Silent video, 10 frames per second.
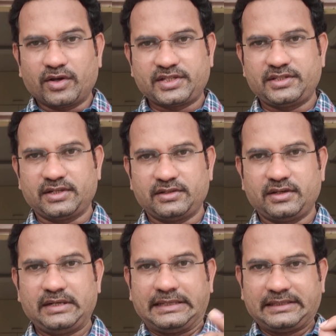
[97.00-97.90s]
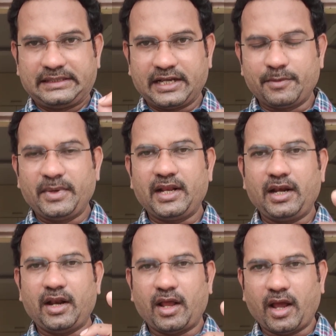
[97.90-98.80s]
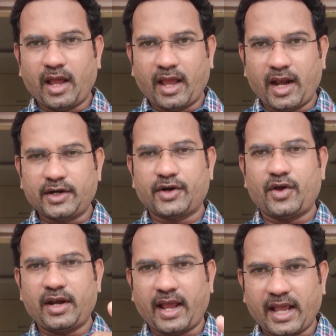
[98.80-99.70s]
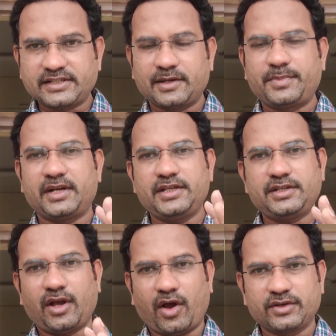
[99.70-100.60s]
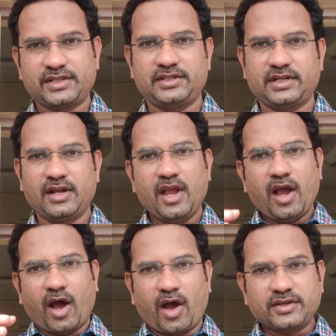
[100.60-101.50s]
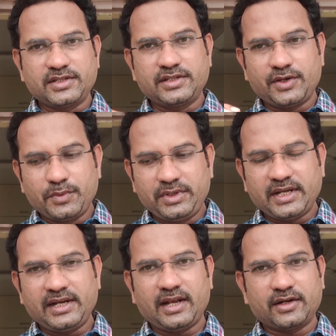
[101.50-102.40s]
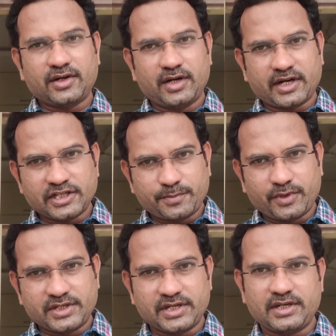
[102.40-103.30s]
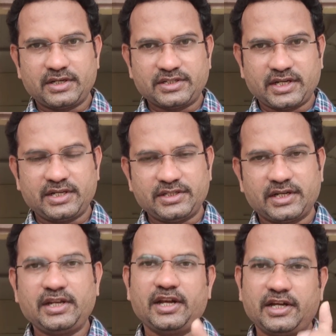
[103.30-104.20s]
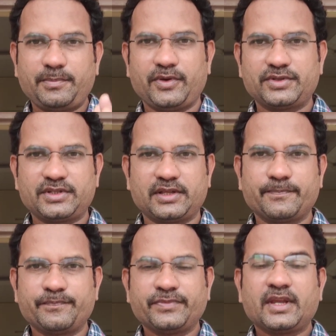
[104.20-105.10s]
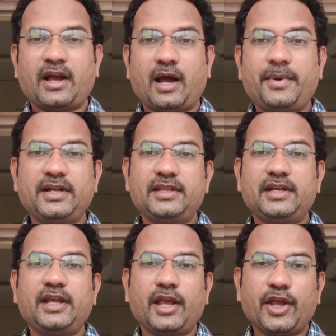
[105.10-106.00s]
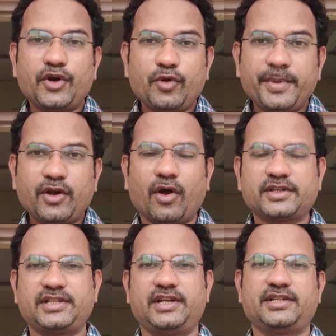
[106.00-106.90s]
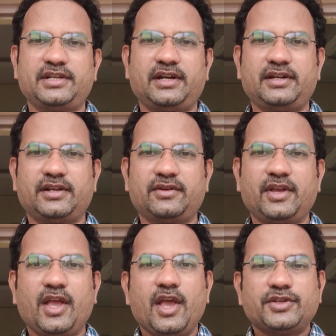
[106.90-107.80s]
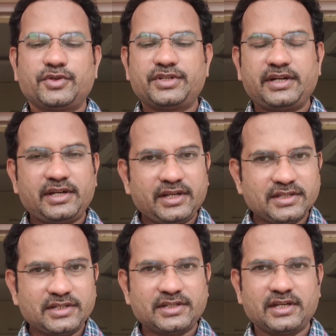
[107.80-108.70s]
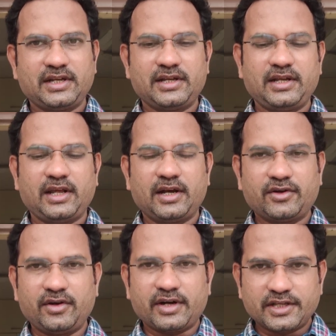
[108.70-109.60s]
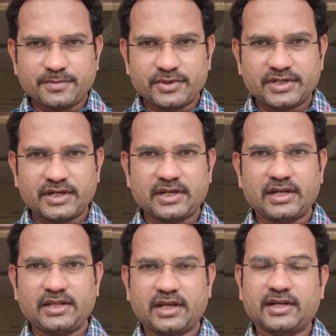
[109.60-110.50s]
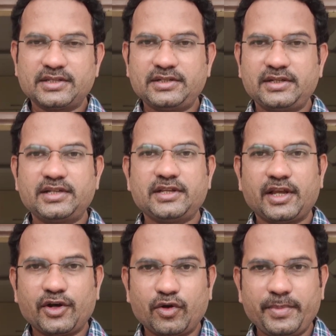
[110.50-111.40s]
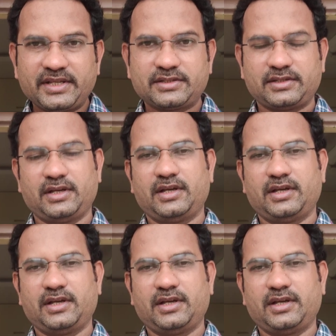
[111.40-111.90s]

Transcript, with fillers: ఆక్సిజన్ ద టెర్మినల్ ఎలక్ట్రాన్ యాక్సెప్టర్ ఇస్ ఆక్సిజన్ ఆక్సిజన్ ఉంటేనే ఎలక్ట్రాన్ ట్రాన్స్పోర్ట్ చే చేంజ్ జరిగి ఏటీపీ వస్తుంది కాబట్టి దీన్ని ఏరోబిక్ ఆక్సిడేషన్ అంటారు సో సిట్రిక్ యాసిడ్ సైకిల్ కానీ ఎలక్ట్రాన్ ట్రాన్స్పోర్ట్ చేయండి కానీ దే ఆర్ కన్సిడర్డ్ యాజ్ ఏరోబిక్